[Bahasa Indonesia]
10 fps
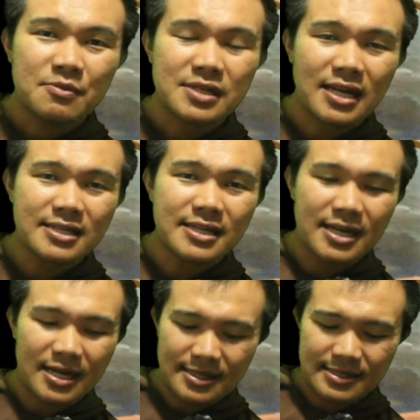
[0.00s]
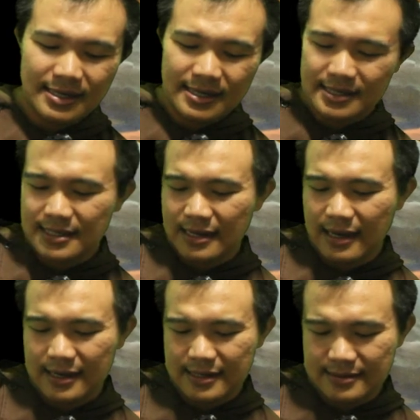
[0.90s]
Misalnya ada
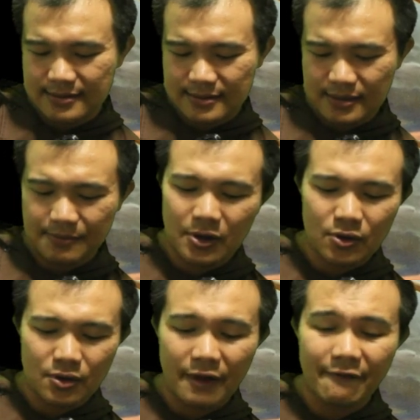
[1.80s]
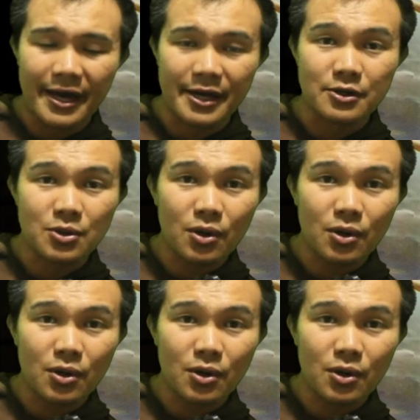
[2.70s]
serangan apa coronavirus.